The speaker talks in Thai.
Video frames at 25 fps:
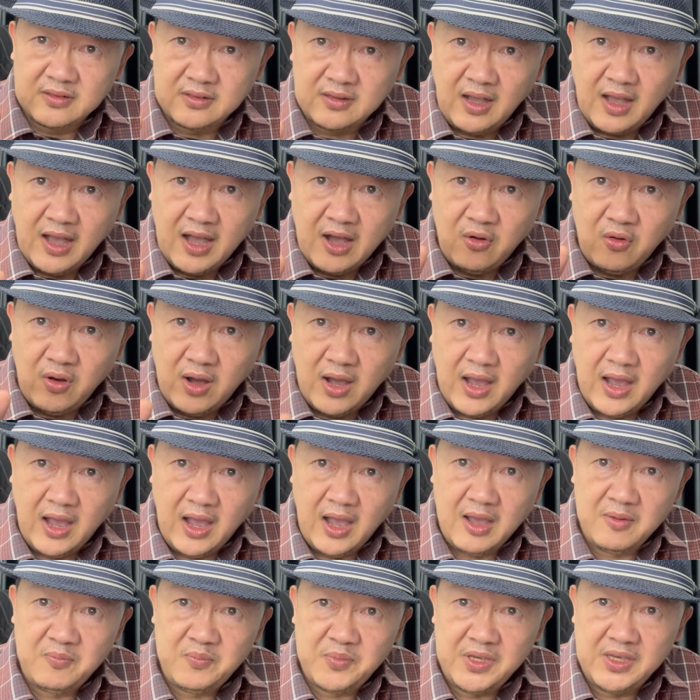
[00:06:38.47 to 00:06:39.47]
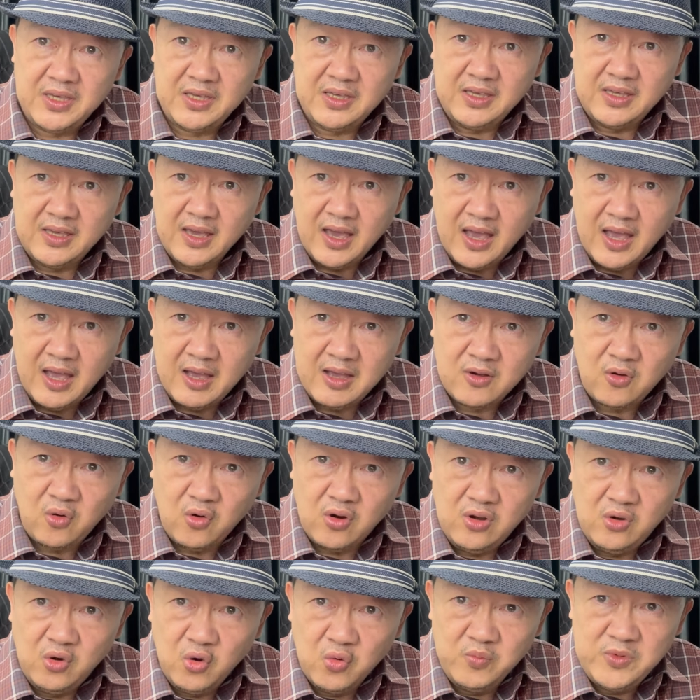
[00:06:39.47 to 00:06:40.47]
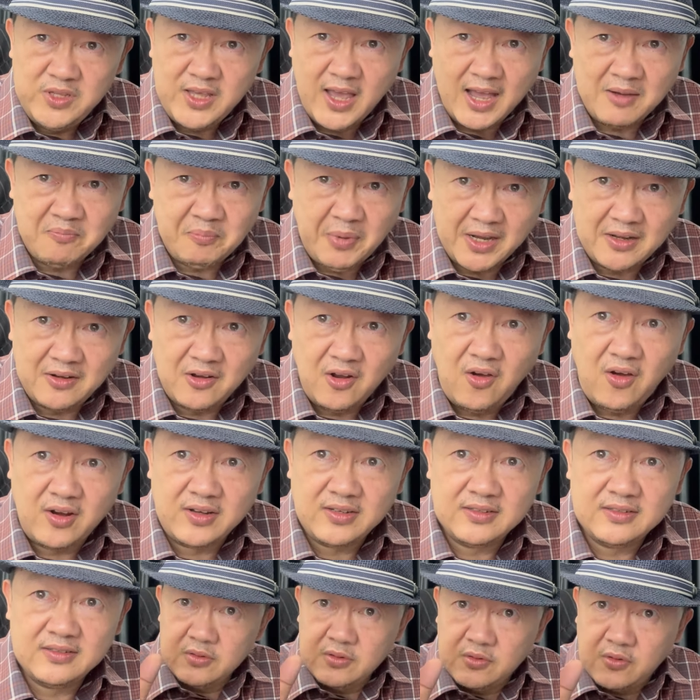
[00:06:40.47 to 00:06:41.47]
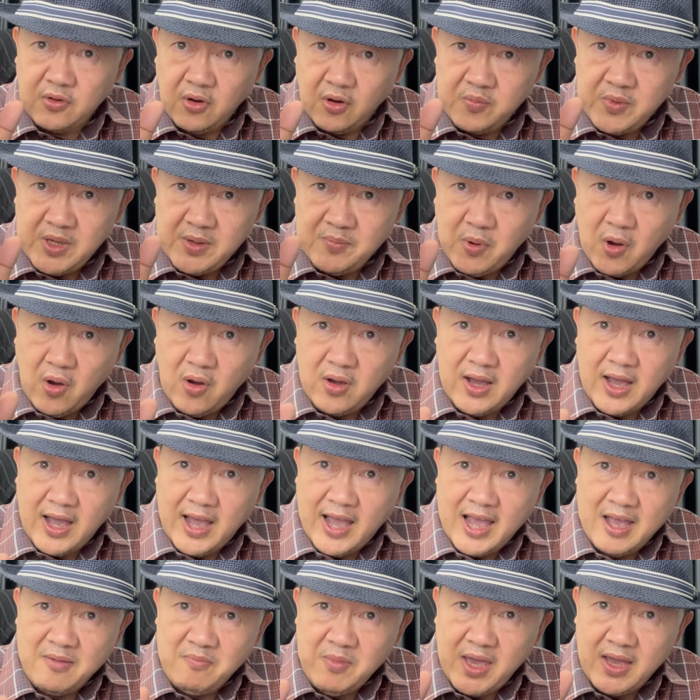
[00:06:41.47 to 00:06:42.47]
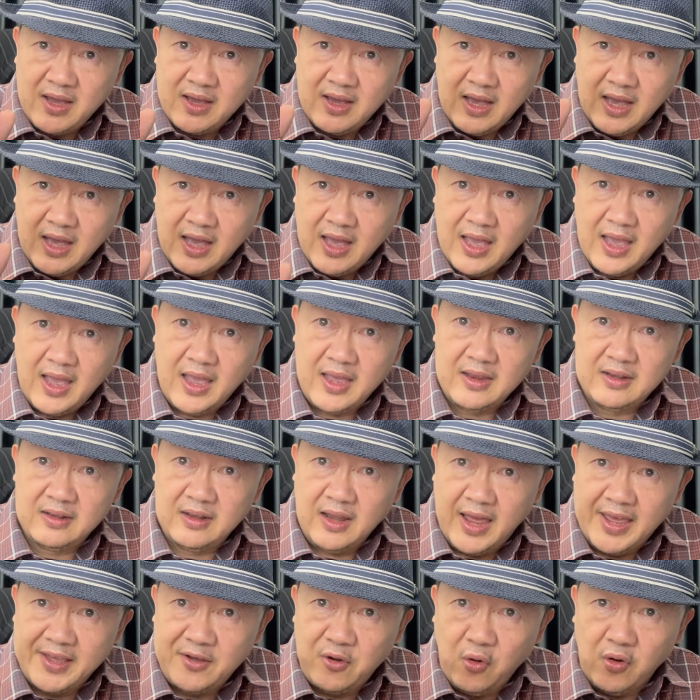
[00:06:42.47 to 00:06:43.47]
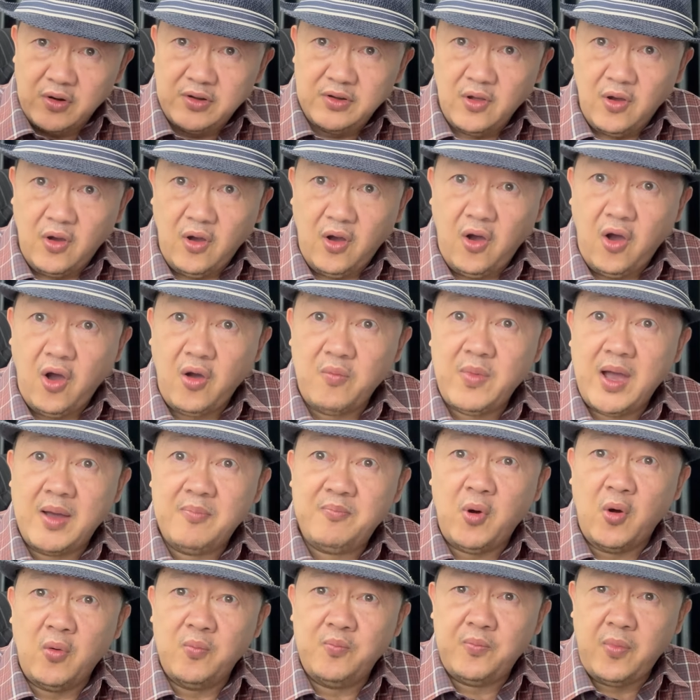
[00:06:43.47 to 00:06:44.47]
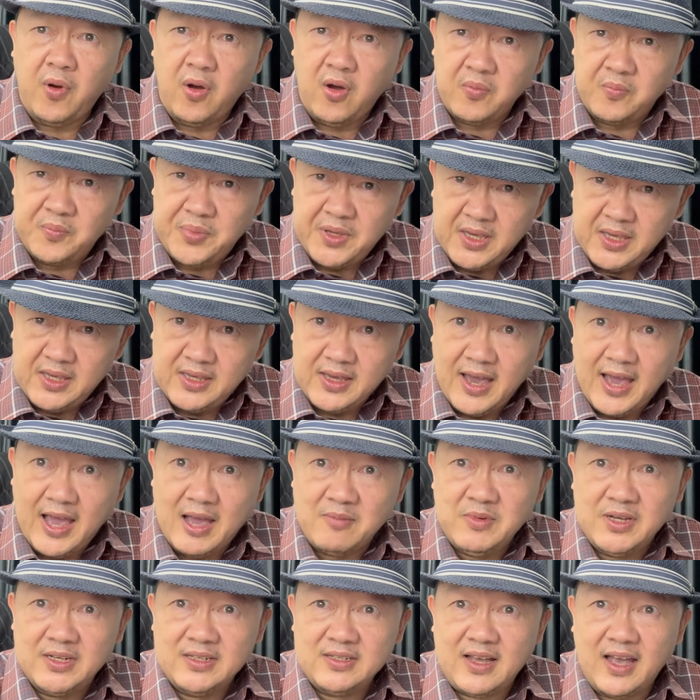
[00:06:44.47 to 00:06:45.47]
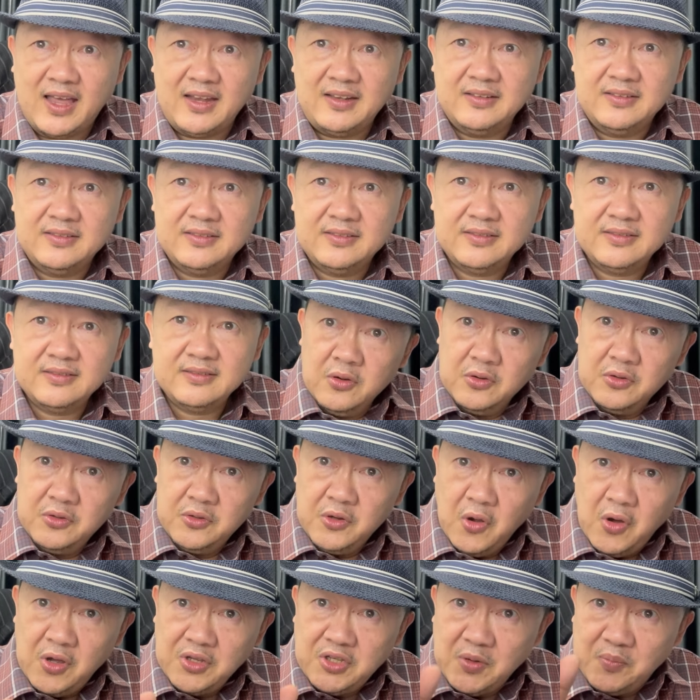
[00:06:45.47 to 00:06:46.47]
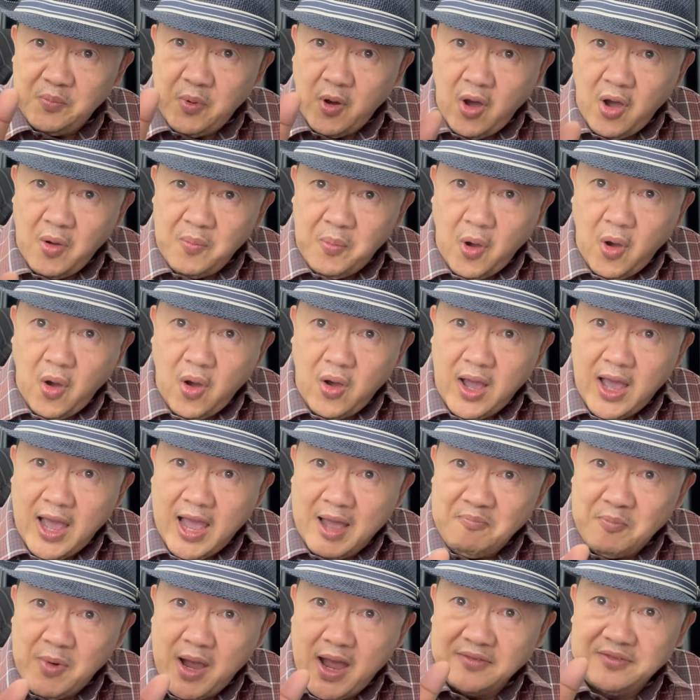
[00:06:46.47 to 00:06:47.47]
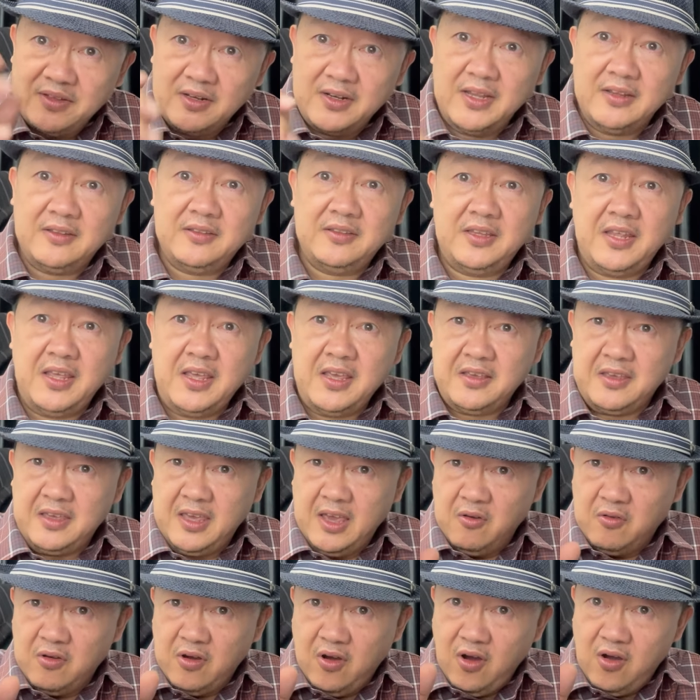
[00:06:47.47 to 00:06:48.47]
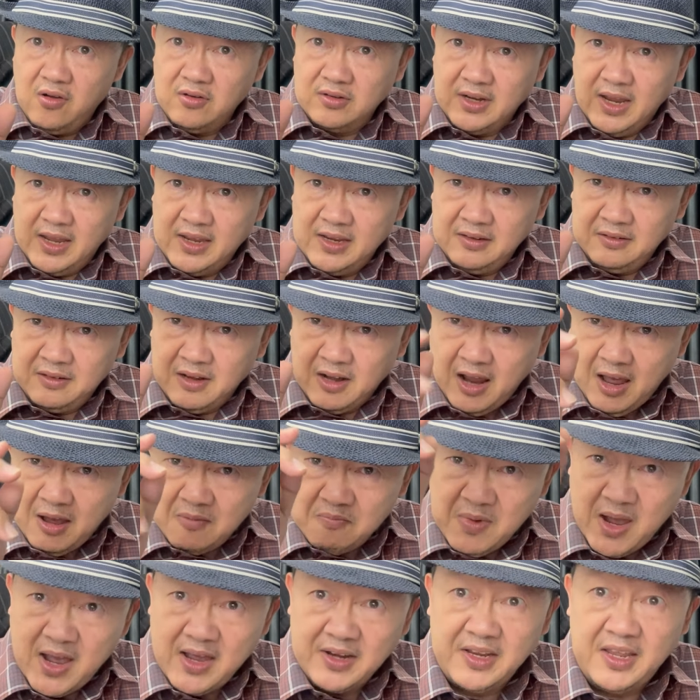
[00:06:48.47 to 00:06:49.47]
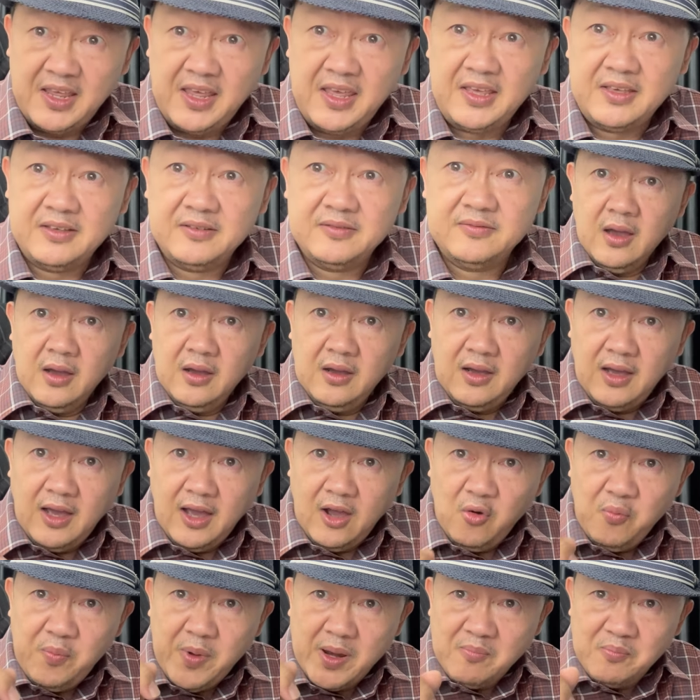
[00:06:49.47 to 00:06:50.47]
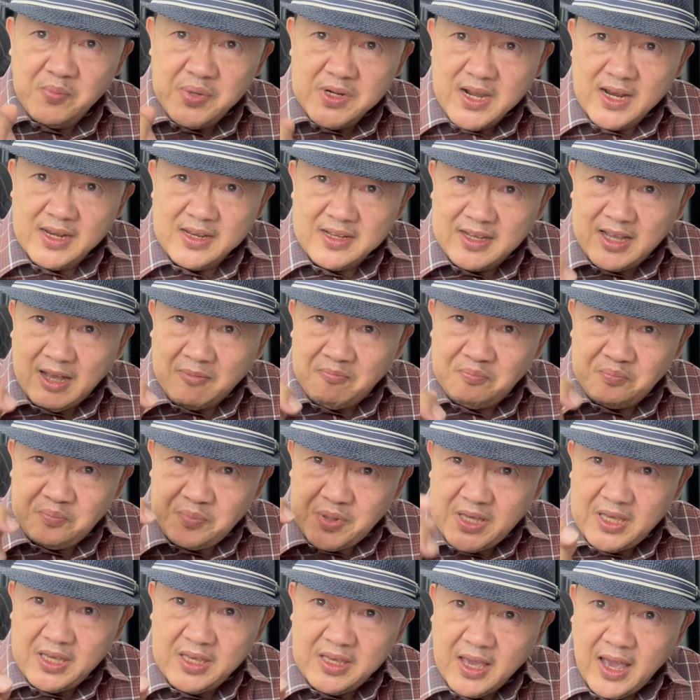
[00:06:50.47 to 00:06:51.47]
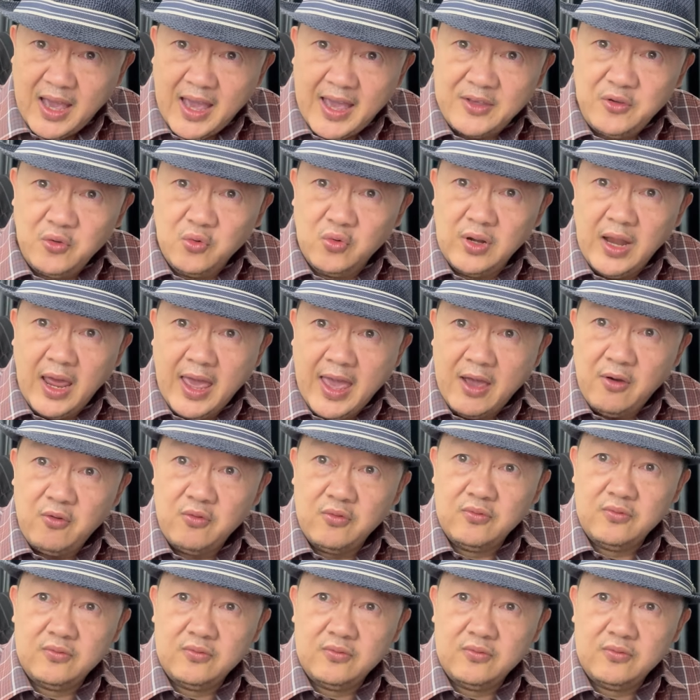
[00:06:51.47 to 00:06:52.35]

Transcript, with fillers: กล่าวหาพี่ยาคนลุมอย่างเผ็ดร้อนก็มีพ่อค้าแม่ค้าหลายคนออกมาปกป้องพี่ยาเหมือนกันโดยเฉพาะพ่อค้าปลาสลิดที่เกี่ยวข้องในดราม่านี้เขาเป็นเพื่อนกับพี่ยาอยู่แล้ว